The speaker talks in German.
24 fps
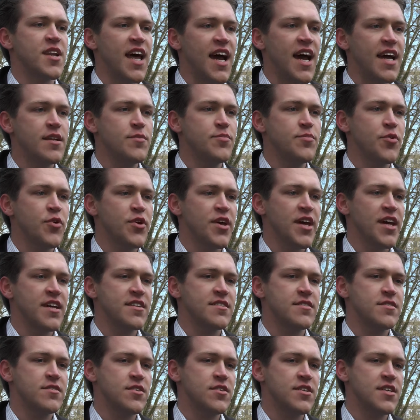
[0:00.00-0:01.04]
kleine
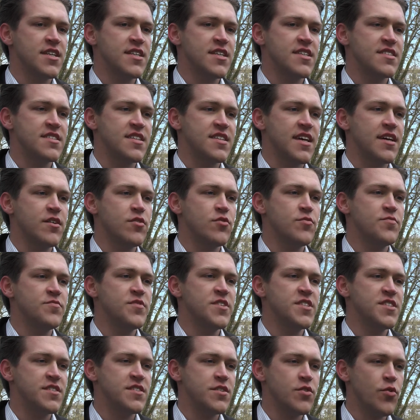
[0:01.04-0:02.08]
Projekte, sondern es ging um
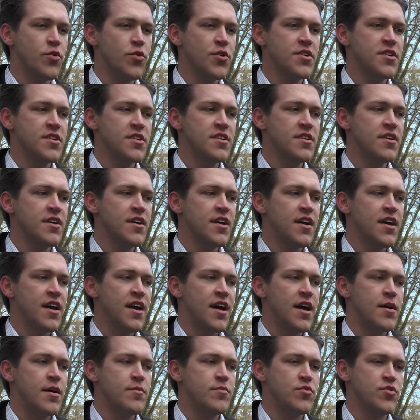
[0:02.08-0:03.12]
Visionen
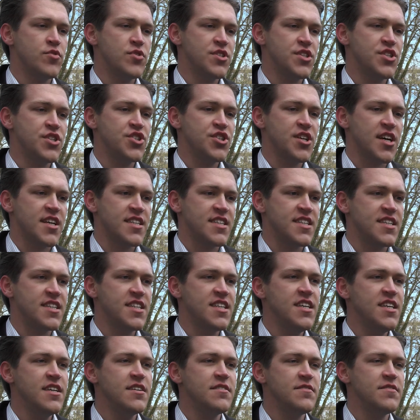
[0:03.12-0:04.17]
ähm, und die
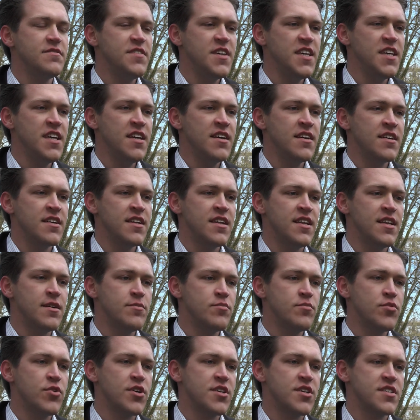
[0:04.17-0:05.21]
Strategie, wie
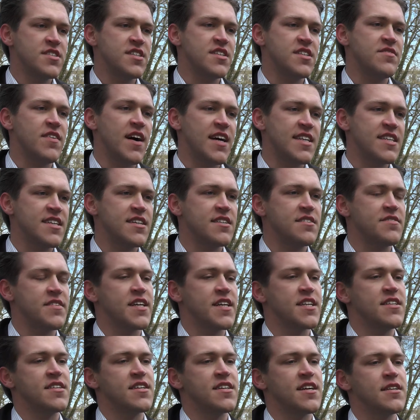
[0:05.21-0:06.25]
Limburg sich weiterentwickeln